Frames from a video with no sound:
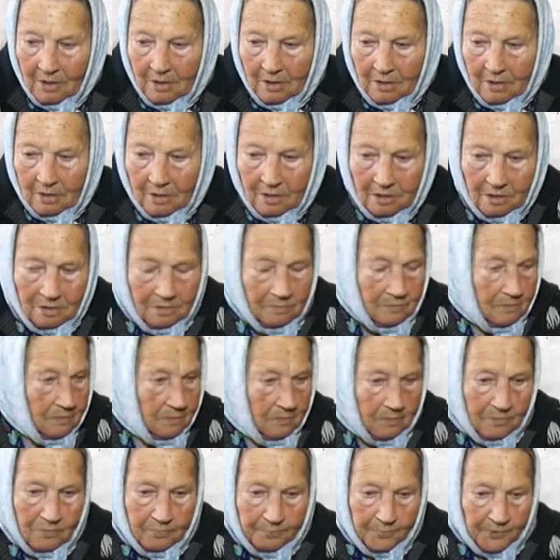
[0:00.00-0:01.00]
И
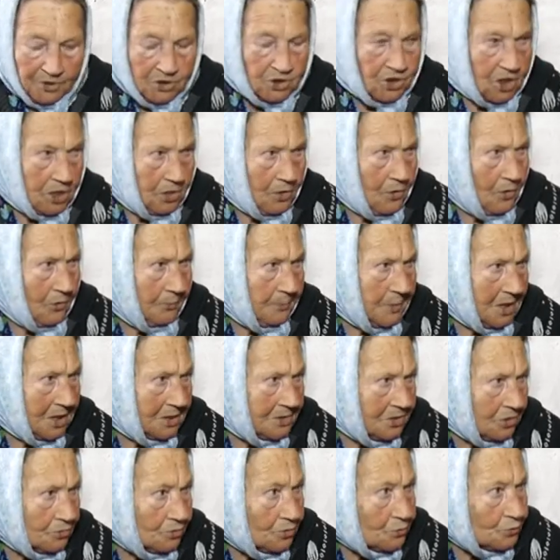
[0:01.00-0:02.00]
пришли
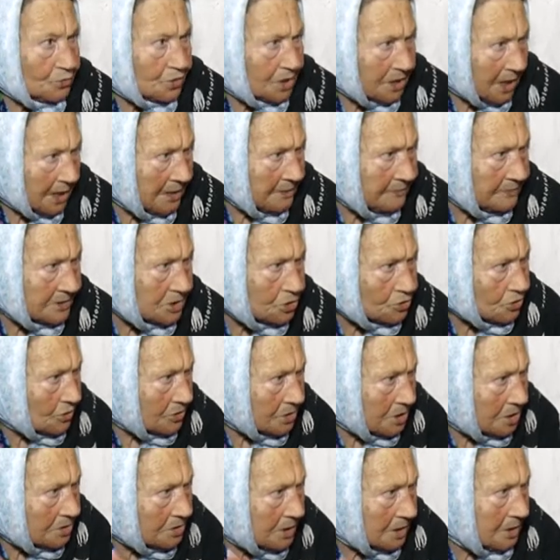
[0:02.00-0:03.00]
обедать, устраиваться
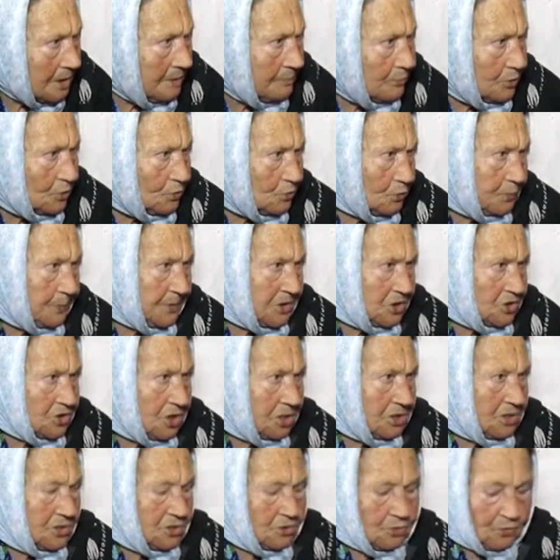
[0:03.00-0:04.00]
не на работу,
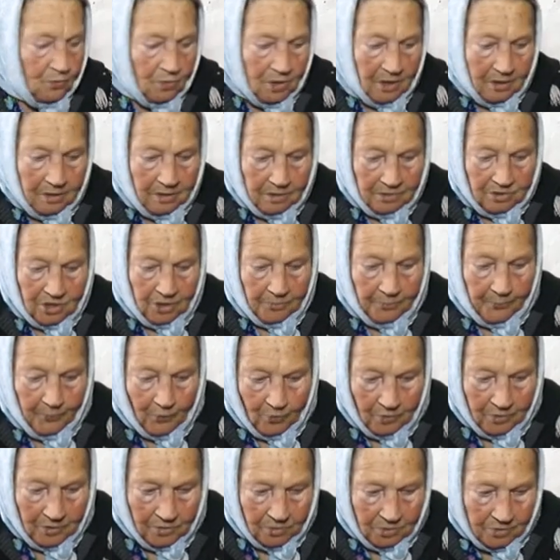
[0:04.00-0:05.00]
пришли сюда, на
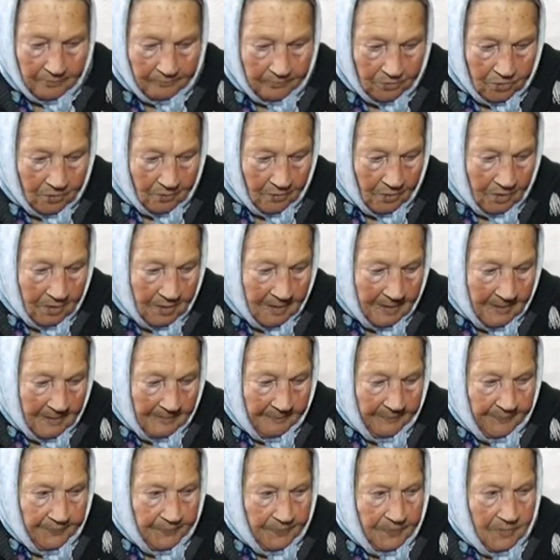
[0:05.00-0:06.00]
Триполитово-то.
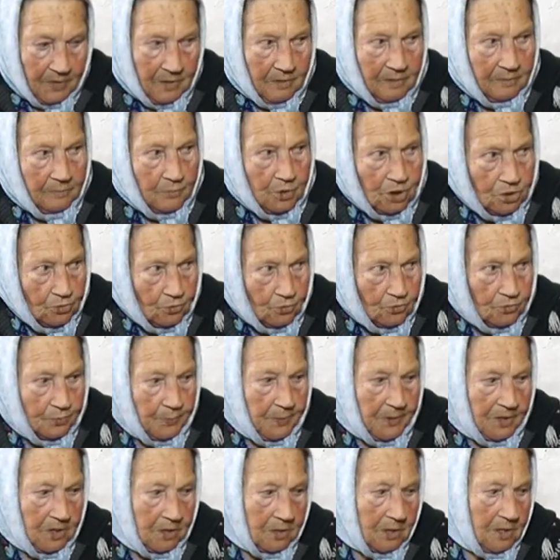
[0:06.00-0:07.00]
Мы тут
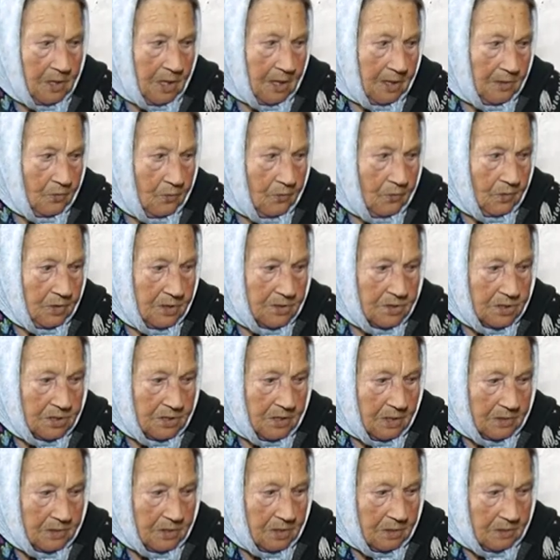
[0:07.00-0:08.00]
переглянулись
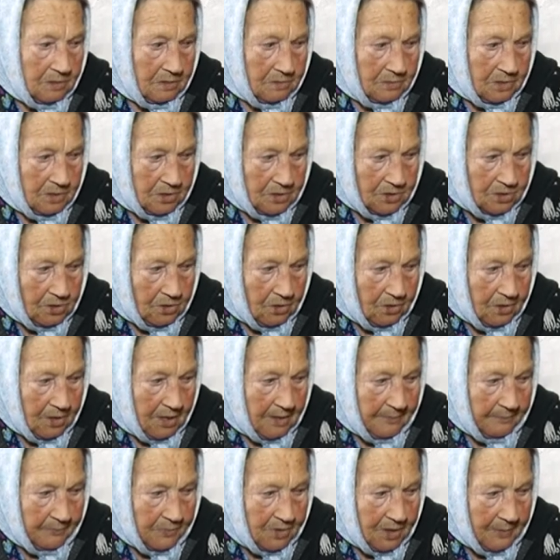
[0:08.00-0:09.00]
за, за
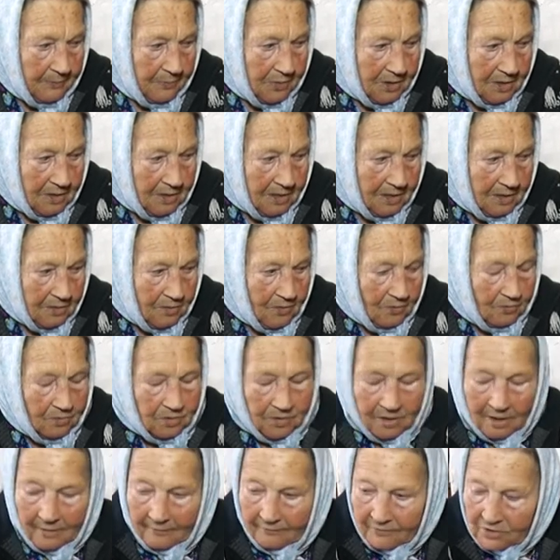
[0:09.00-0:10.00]
столом-то были,
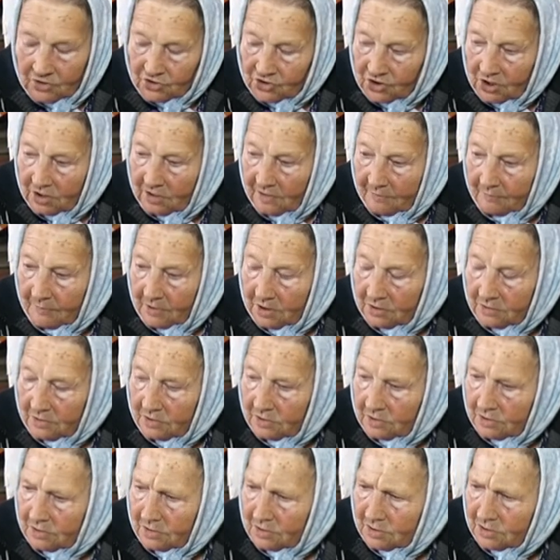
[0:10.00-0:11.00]
когда вышли мы
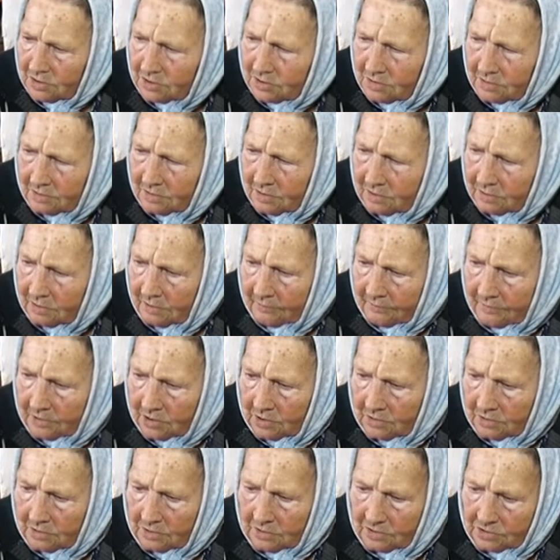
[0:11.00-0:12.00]
из этого,
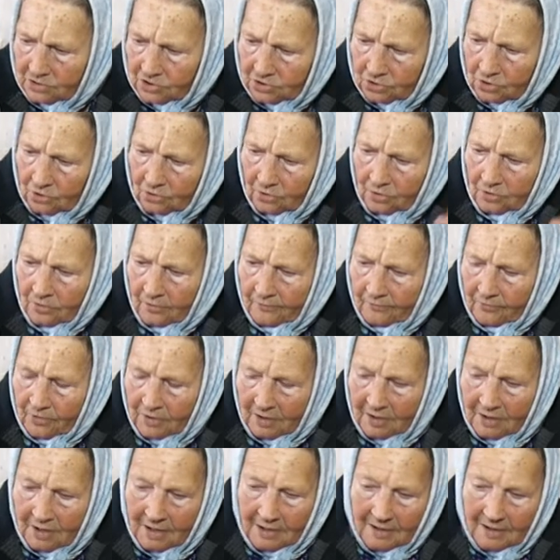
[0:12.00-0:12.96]
из столовой.